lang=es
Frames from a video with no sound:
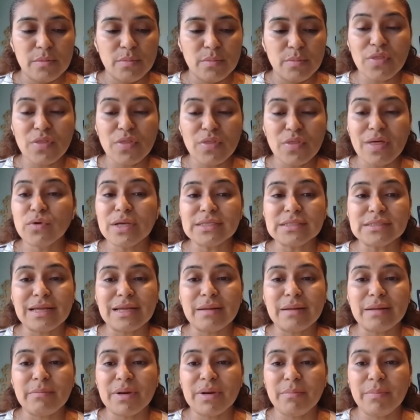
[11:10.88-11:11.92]
podamos
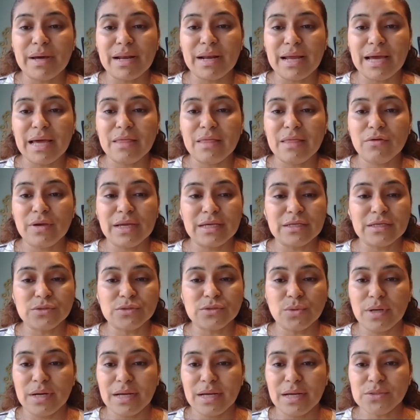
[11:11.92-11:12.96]
estar preparados en
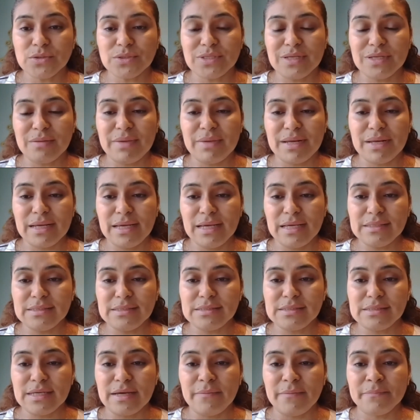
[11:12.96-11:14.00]
esos casos de
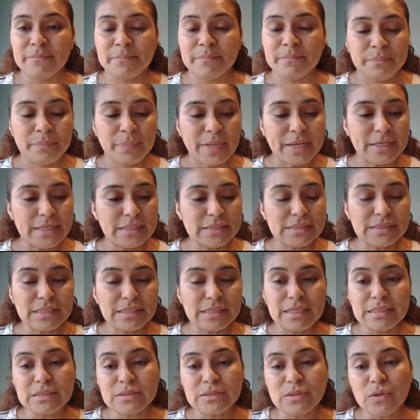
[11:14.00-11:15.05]
emergencia.
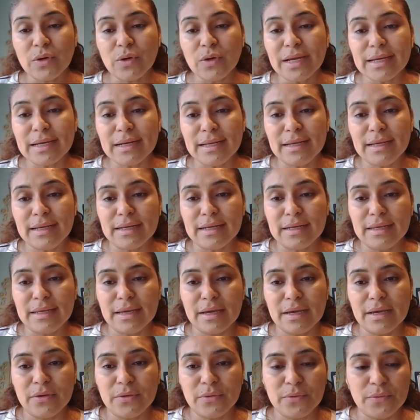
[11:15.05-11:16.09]
Es, lo que, les
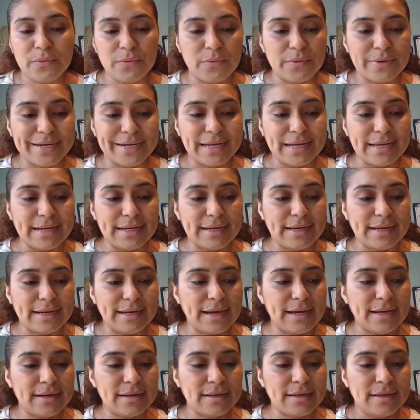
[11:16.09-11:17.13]
quería yo
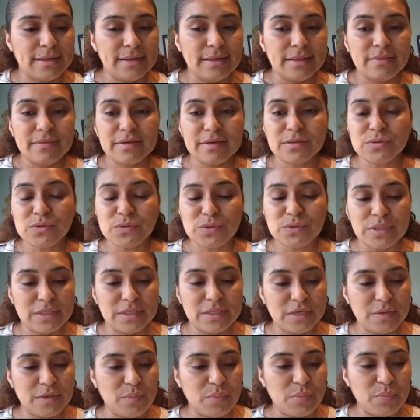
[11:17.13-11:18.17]
recalcar de que
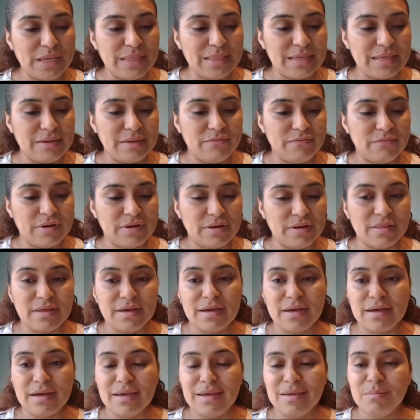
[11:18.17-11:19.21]
ustedes pueden,
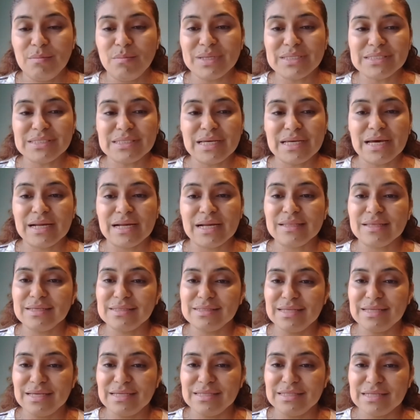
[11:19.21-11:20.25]
verdad, empezar
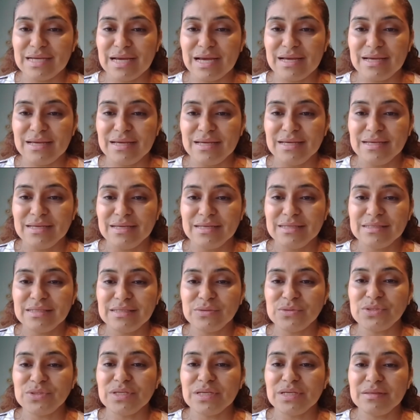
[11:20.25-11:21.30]
desde ya
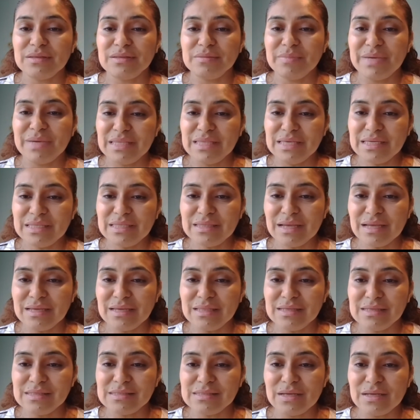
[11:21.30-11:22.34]
si usted medita y
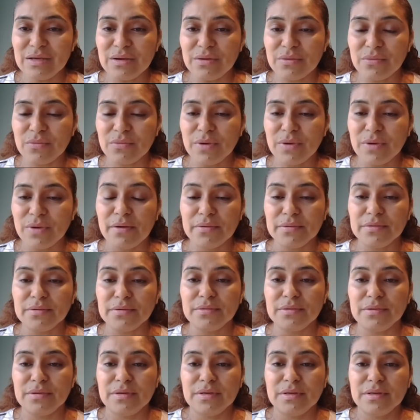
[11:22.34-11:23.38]
dice,
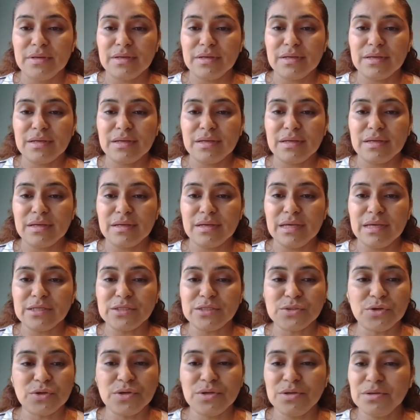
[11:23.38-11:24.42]
wow, eh,
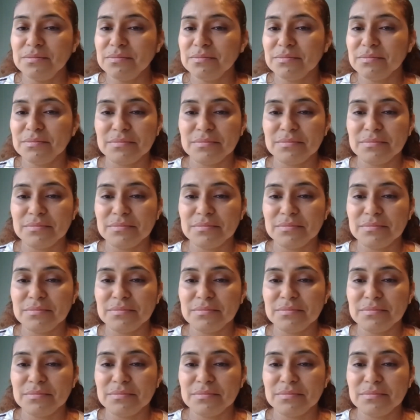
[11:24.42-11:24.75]
estoy